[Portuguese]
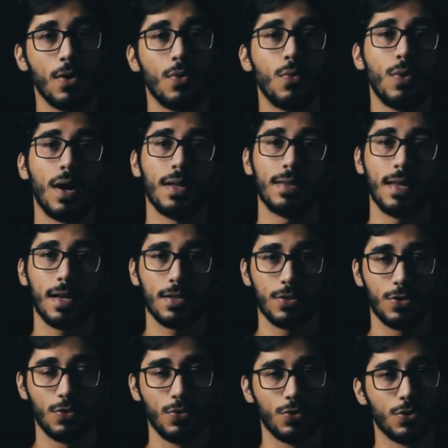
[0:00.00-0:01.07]
o Arte
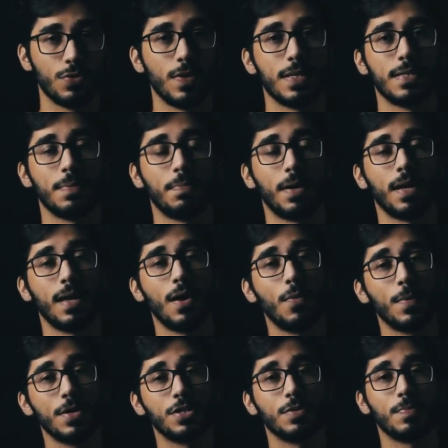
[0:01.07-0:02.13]
Studios vai ser para
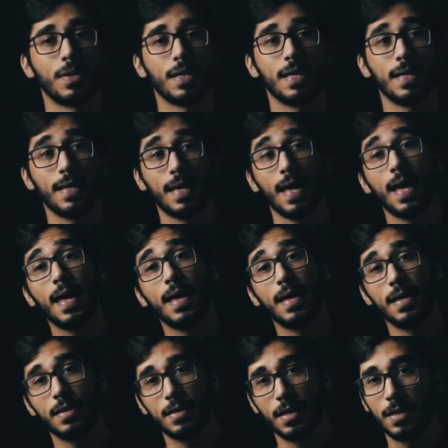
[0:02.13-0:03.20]
realmente para quem
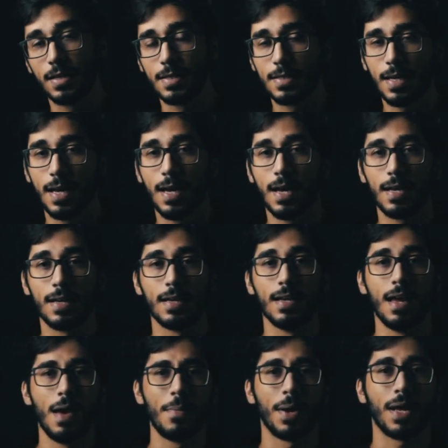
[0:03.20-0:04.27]
quer entrar nessa área,
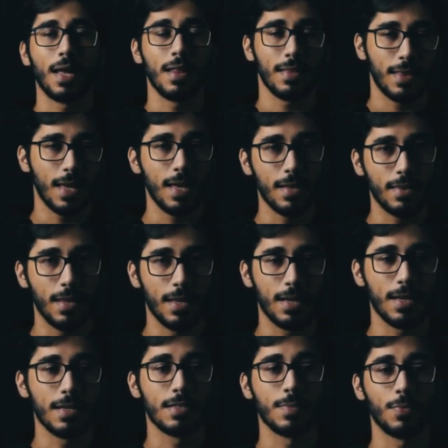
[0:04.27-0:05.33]
para quem tem
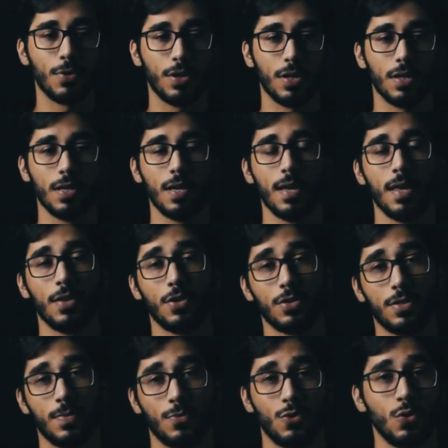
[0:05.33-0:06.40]
interesse, porque nós
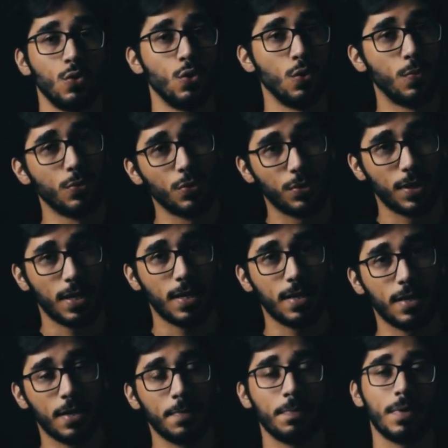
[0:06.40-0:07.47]
temos um grupo no
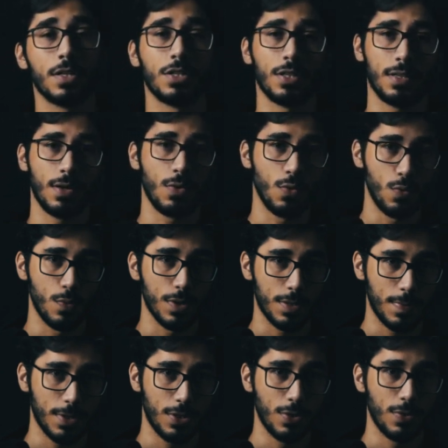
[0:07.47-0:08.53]
Telegram, que já tem algumas
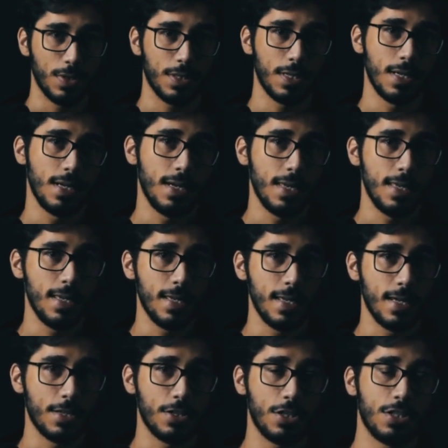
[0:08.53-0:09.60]
pessoas,
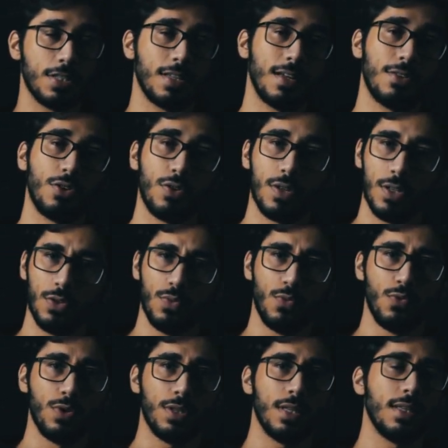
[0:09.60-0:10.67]
e a gente está trocando
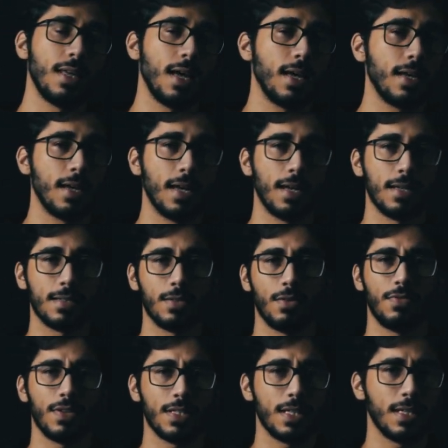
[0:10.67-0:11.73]
muita ideia em relação a
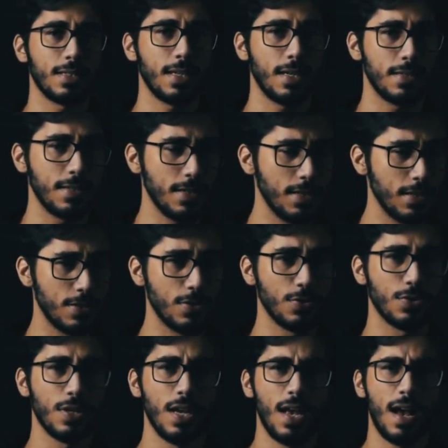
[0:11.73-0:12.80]
fazer
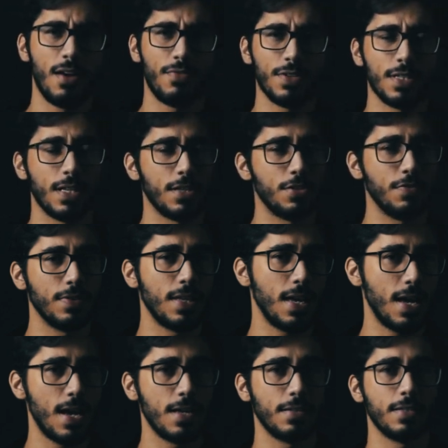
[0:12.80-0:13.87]
exercícios, a fazer
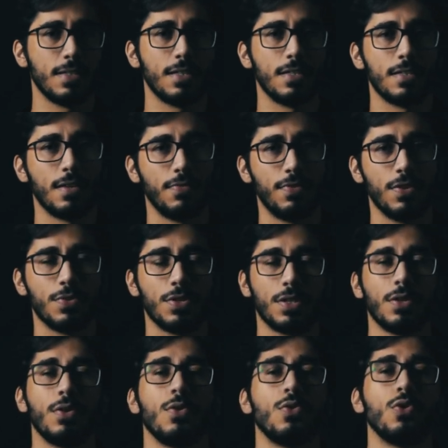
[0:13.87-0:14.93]
atividades, a desafios,
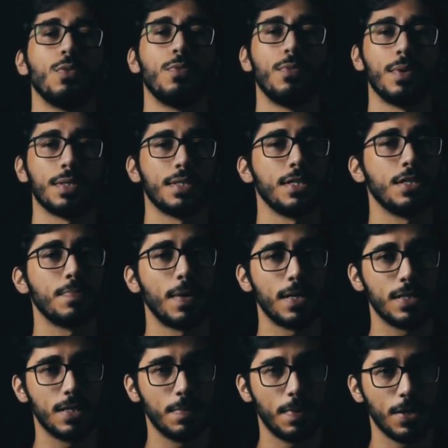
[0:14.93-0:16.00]
então é um grupo bastante
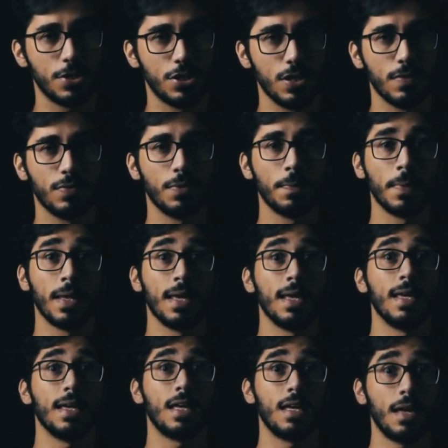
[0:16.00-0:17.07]
participativo
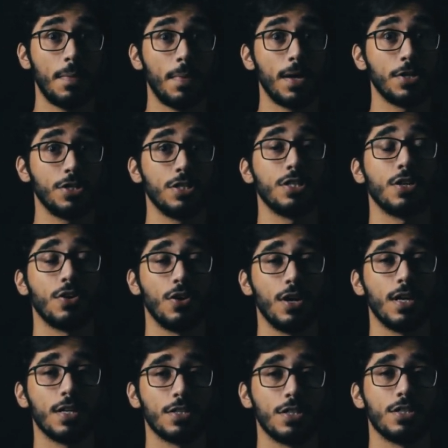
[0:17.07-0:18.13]
e que a partir de
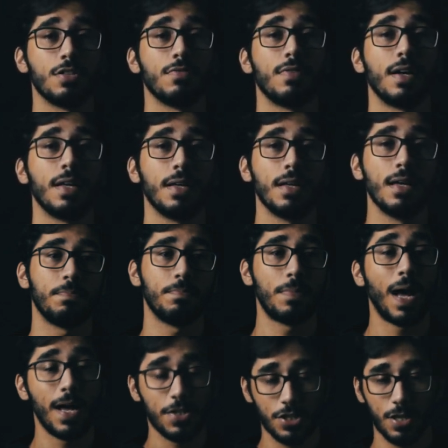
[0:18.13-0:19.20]
agora a gente vai
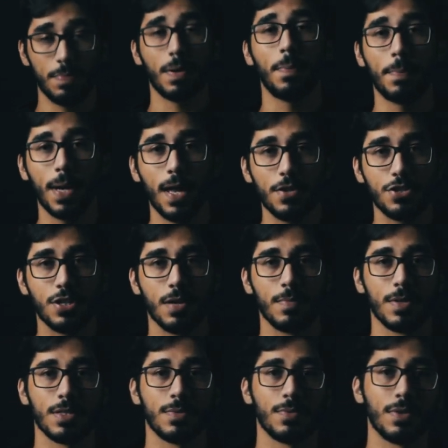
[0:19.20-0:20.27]
partir para a prática
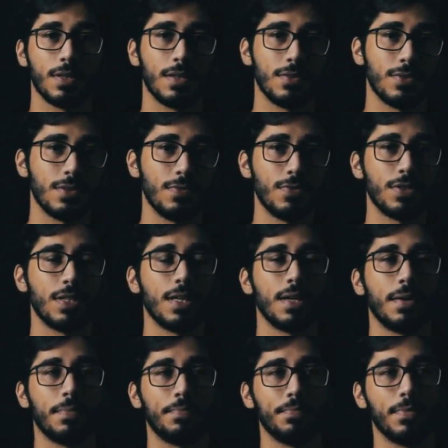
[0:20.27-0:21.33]
mesmo. Então se
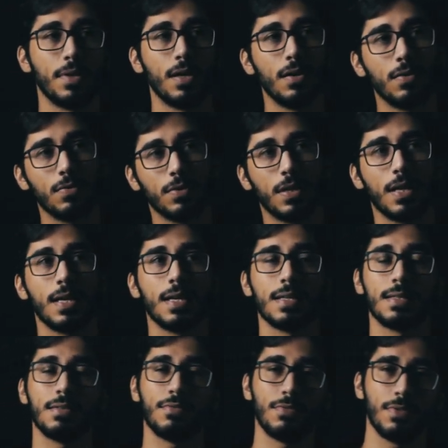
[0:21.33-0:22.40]
você não tem
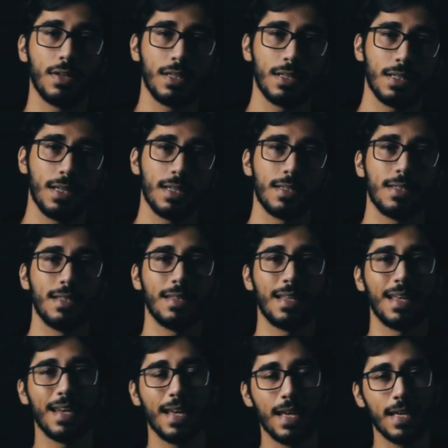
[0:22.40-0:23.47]
esse, esse
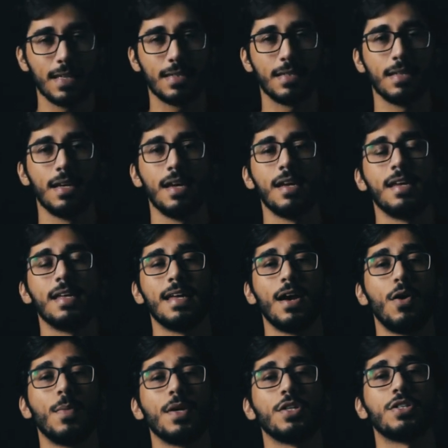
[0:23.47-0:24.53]
interesse em
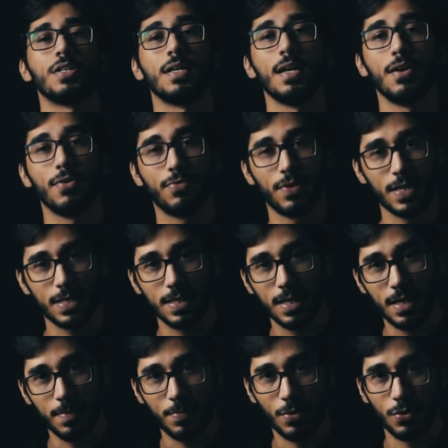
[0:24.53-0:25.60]
realmente
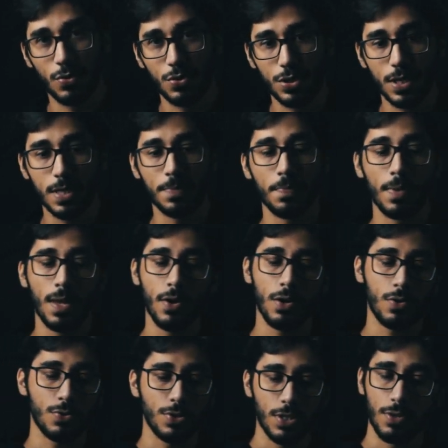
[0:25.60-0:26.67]
fazer e produzir, eu
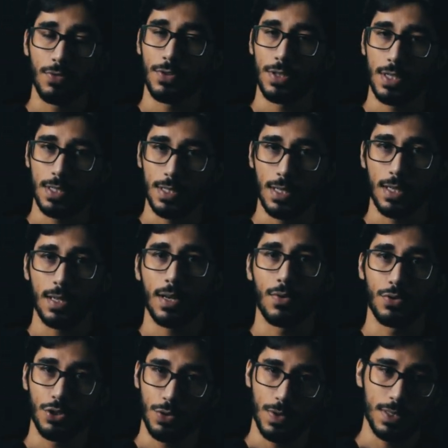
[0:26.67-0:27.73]
aconselho você a seguir,
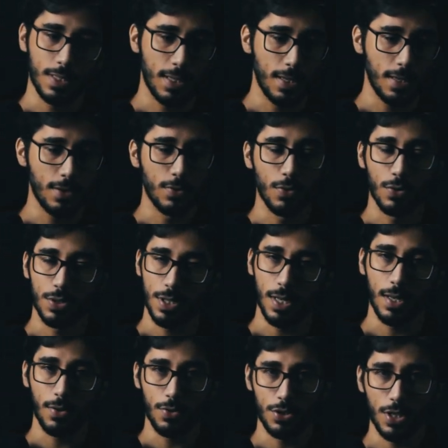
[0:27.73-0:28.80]
continuar seguindo ou
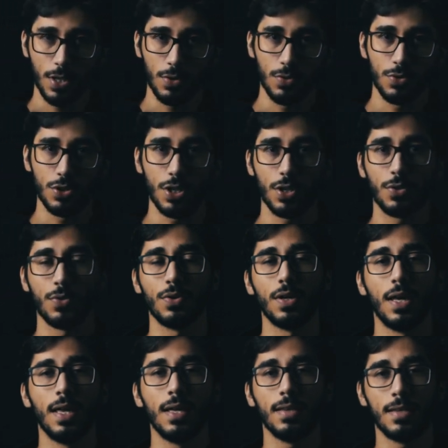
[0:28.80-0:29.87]
seguir o Diário do Diretor,
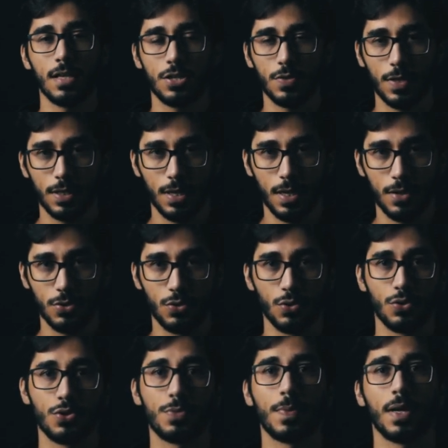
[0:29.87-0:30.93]
deixa deixa o Arteac
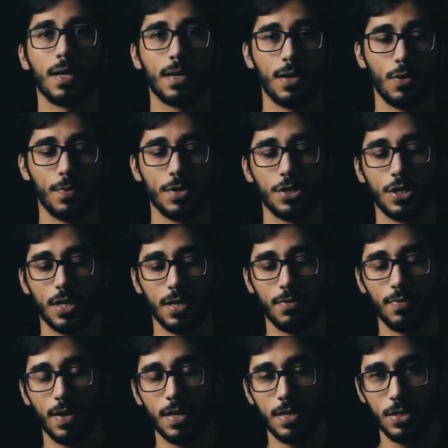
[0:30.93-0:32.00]
Studios para realmente quem
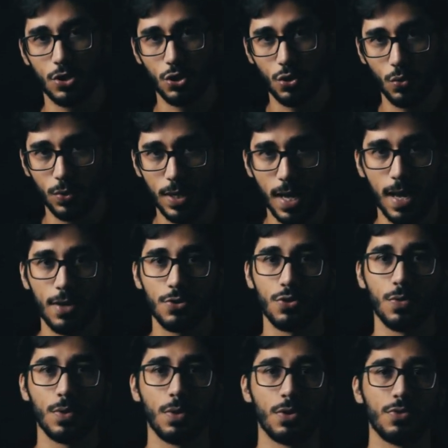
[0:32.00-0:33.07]
vai estudar
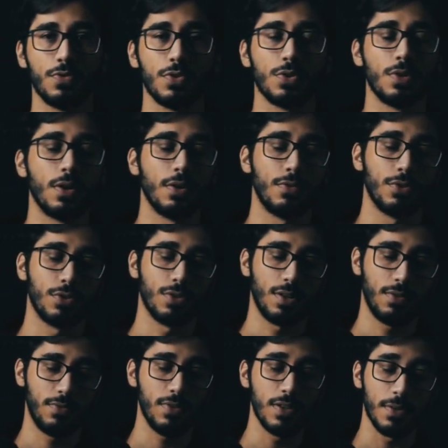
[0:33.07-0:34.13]
sobre o audiovisual e
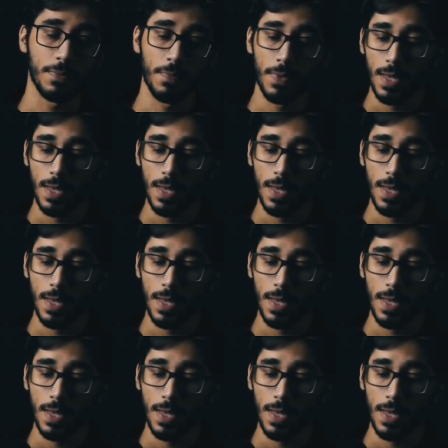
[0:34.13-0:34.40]
fotografia.